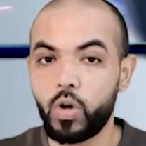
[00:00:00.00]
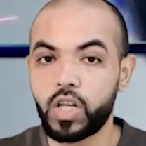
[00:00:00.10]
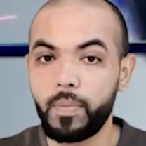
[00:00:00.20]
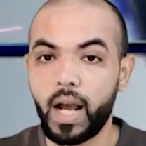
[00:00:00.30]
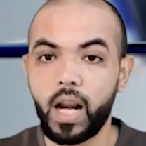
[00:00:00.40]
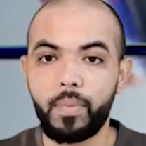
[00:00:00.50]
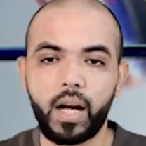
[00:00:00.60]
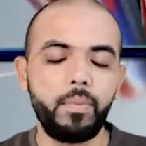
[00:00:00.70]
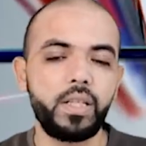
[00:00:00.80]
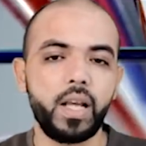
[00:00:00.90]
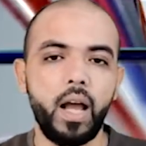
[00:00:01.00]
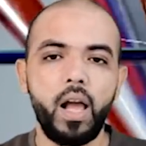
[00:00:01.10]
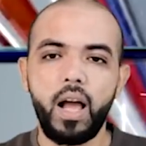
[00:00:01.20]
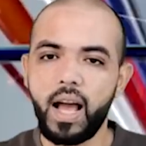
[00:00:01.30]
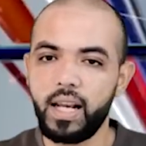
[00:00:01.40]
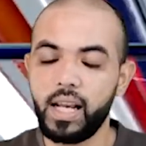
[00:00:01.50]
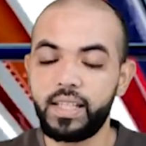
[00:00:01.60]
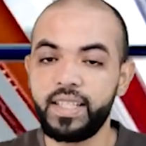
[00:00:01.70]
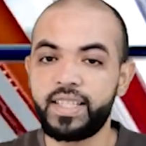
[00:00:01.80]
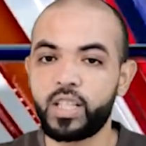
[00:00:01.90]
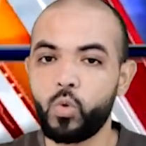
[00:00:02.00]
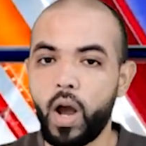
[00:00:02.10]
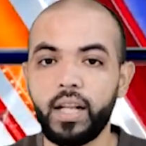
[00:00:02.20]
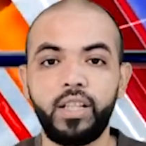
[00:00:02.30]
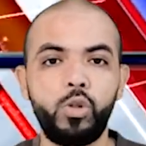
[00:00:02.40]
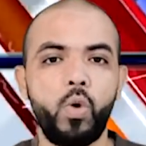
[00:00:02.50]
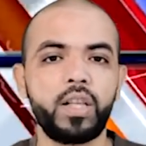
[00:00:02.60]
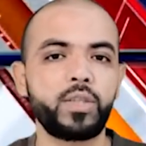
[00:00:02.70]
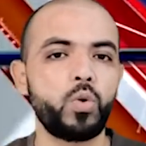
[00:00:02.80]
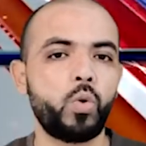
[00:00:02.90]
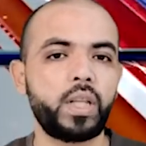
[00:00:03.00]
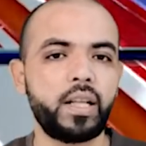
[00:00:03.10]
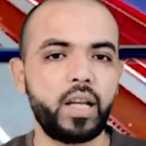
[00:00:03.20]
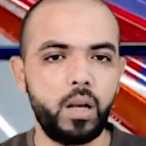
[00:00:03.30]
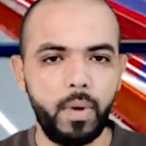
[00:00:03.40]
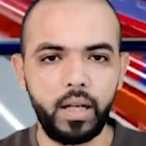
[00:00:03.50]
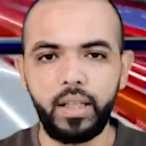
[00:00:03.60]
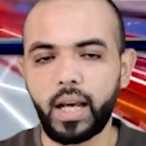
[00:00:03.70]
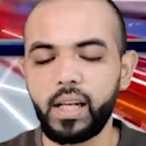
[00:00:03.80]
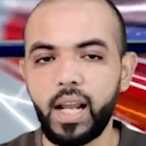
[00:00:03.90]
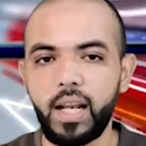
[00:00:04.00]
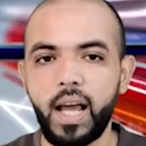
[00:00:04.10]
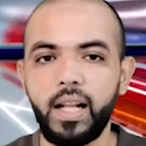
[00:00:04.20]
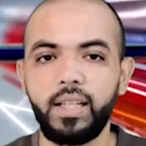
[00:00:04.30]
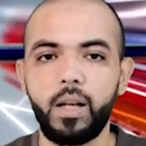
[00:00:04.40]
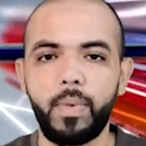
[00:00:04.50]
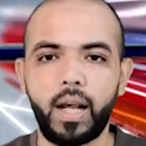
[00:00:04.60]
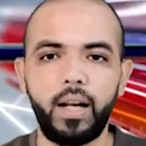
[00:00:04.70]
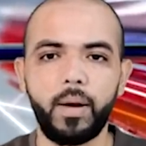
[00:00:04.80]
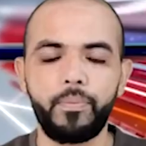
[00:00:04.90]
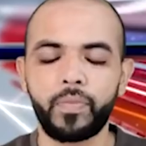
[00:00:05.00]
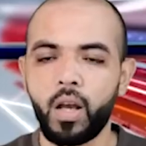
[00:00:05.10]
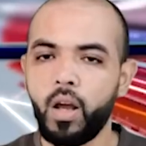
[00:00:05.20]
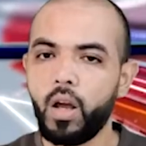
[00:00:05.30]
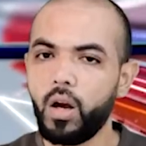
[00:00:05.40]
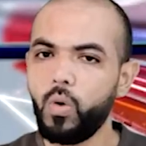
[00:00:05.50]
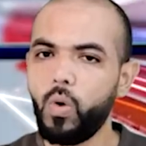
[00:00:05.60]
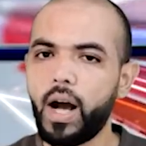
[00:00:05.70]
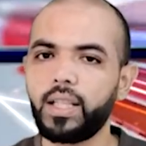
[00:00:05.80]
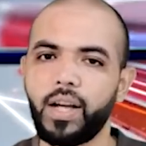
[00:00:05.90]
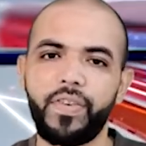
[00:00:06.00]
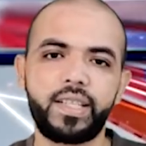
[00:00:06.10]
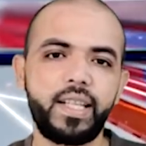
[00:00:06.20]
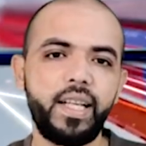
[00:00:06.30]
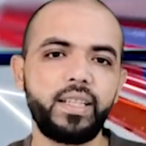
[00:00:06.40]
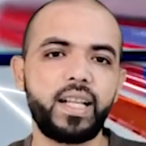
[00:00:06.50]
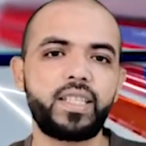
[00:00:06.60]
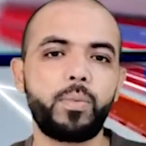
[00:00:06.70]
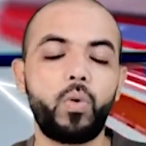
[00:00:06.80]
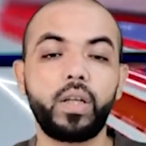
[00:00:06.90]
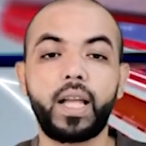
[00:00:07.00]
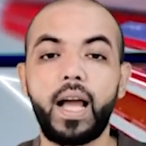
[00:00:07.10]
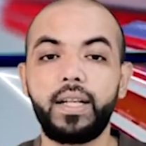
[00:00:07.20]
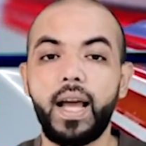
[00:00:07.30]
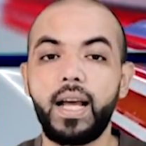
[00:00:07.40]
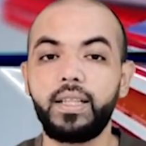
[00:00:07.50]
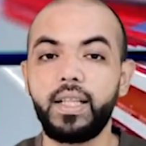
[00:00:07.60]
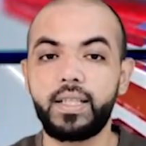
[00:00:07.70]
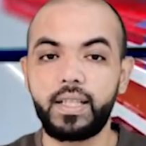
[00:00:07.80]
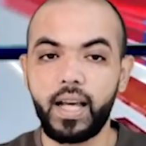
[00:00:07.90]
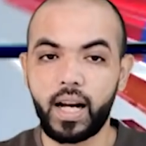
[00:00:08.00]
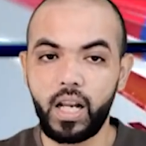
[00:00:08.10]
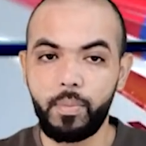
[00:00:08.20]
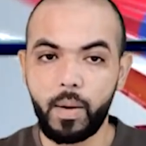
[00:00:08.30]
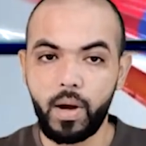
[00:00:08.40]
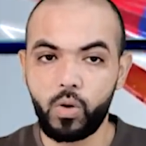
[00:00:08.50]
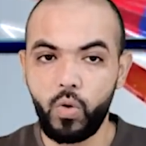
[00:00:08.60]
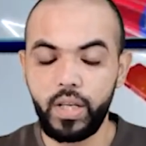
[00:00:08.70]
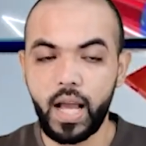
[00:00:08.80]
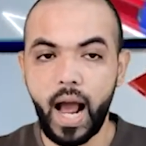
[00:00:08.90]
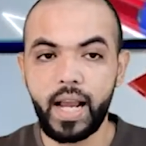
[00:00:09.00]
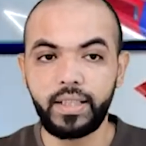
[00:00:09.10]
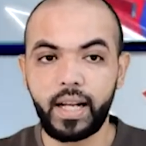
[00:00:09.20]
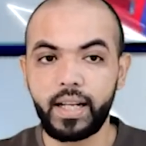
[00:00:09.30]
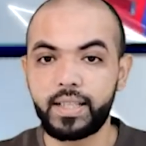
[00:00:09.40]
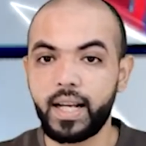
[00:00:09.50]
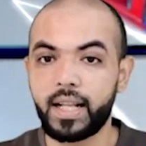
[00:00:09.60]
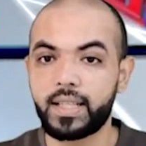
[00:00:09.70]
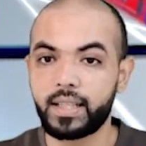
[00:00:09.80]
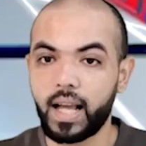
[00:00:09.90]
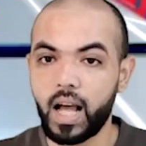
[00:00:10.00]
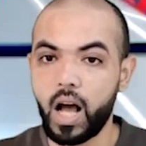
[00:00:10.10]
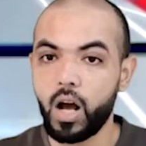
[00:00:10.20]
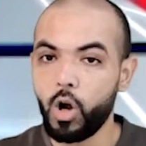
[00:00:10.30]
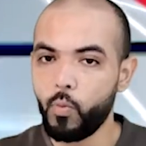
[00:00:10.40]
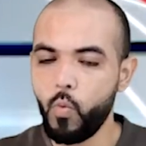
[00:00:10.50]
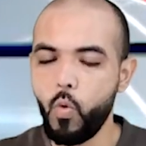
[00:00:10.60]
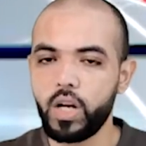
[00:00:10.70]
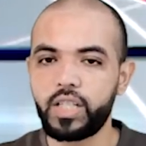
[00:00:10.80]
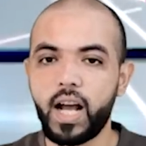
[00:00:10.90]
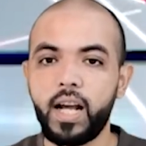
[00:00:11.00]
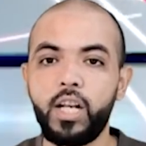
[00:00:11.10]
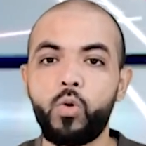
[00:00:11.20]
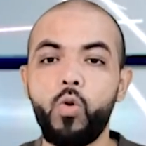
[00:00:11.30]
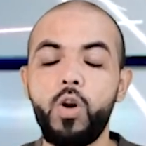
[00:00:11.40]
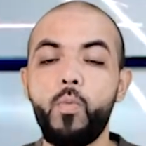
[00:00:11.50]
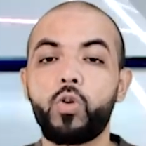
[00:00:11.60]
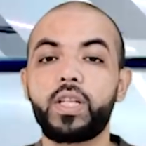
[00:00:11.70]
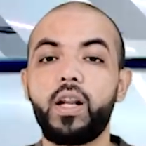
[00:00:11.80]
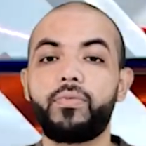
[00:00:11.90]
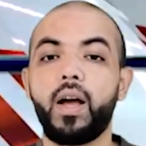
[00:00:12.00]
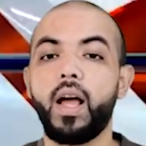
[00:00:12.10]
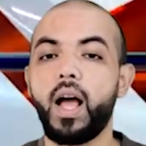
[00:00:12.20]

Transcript: وجميع البرامج التي ستحددها السلطات المالية خلال هذه المرحلة وأضاف السيد ناصر بوريطة أن هذه الزيارة لباماكو هي أيضا رسالة صداقة موجهة لكل مختلف